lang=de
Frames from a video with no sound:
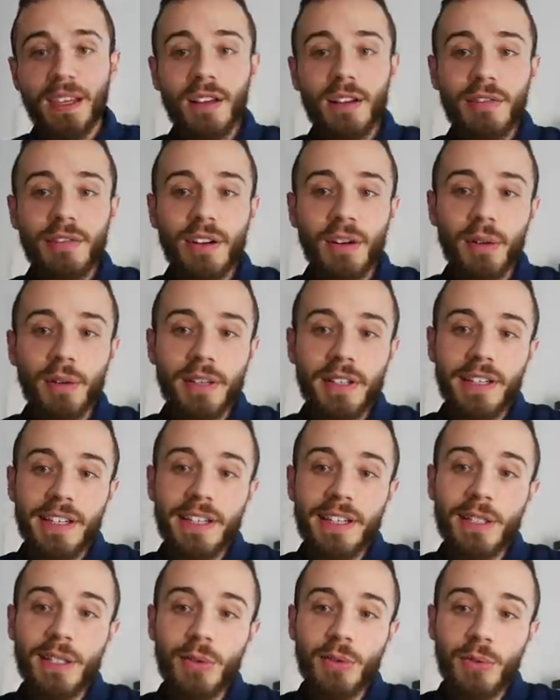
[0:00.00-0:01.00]
Frau
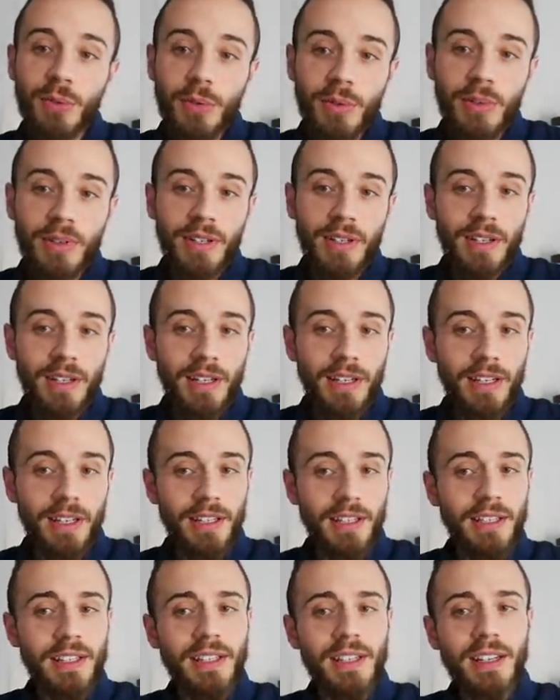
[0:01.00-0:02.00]
Denise Ü
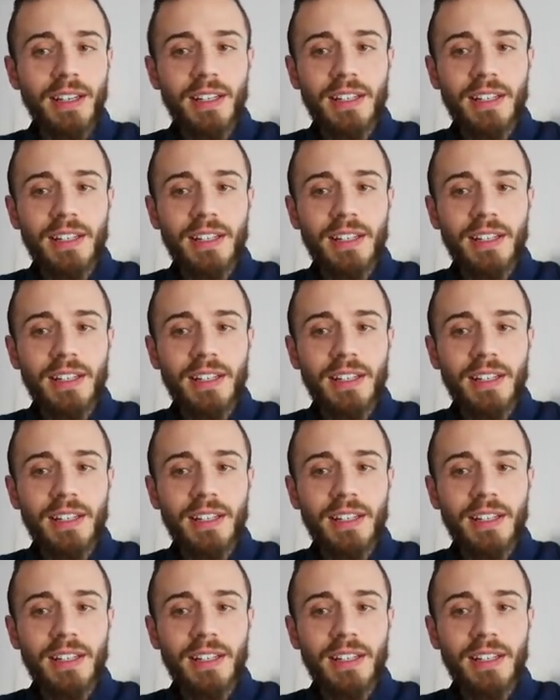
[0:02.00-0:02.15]
ist